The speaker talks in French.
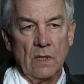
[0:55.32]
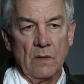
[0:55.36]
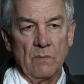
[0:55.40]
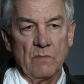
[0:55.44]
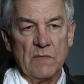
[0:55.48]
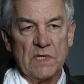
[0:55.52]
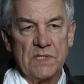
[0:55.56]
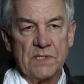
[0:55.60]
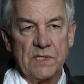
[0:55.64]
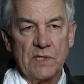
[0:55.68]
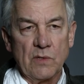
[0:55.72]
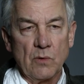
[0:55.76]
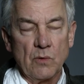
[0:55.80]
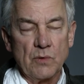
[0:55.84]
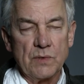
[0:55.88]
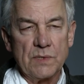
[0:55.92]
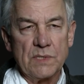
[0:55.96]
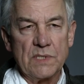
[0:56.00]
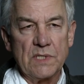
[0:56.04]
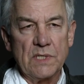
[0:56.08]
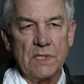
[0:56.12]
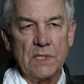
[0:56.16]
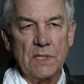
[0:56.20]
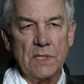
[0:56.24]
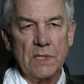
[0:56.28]
mais c'est
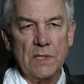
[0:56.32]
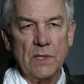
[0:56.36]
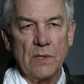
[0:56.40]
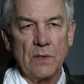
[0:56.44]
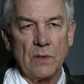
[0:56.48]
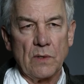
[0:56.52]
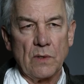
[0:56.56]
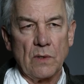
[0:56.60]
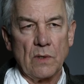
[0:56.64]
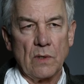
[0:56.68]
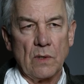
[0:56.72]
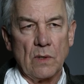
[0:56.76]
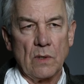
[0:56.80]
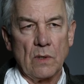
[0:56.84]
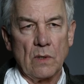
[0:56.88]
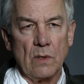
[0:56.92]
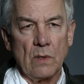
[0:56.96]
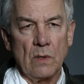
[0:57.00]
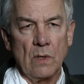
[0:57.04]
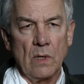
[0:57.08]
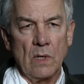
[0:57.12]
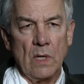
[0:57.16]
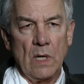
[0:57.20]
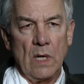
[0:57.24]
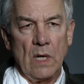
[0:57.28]
aussi euh,
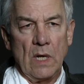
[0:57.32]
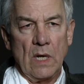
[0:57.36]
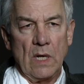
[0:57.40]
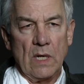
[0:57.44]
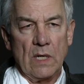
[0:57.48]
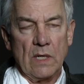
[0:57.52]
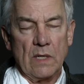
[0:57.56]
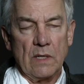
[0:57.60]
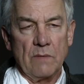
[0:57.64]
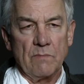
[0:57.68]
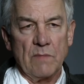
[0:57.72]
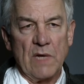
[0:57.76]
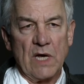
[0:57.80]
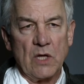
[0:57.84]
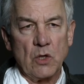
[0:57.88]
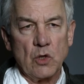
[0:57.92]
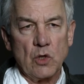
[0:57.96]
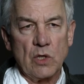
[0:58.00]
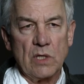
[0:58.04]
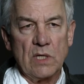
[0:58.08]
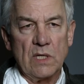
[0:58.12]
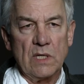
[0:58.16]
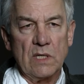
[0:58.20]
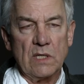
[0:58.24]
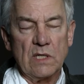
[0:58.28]
un
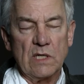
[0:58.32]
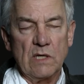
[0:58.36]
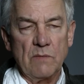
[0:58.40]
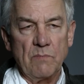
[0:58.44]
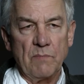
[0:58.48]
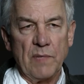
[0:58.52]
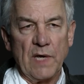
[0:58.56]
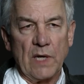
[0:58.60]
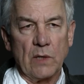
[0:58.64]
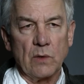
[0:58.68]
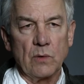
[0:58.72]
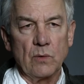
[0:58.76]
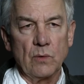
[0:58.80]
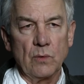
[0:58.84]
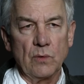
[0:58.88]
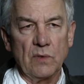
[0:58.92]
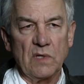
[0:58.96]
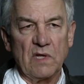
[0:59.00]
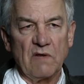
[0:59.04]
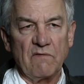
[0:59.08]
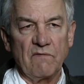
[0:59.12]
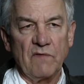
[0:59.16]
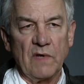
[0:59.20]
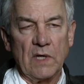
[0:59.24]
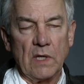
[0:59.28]
marché qui percute
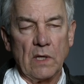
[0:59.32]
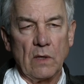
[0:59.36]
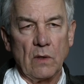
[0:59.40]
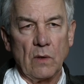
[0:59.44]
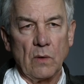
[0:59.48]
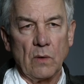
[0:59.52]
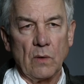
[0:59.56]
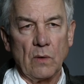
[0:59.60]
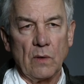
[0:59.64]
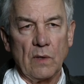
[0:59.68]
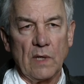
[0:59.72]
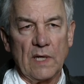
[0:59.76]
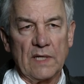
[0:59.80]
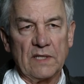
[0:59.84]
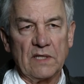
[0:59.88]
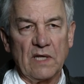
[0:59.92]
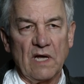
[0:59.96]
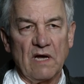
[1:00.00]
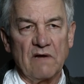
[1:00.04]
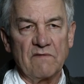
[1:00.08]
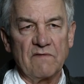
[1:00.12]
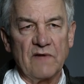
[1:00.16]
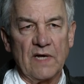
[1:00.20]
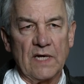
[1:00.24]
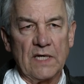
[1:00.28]
avec euh, un
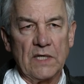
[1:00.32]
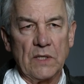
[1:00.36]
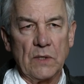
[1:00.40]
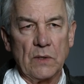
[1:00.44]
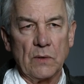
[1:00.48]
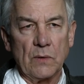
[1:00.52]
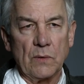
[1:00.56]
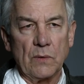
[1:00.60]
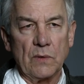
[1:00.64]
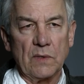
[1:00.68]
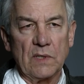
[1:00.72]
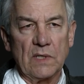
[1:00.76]
travail euh,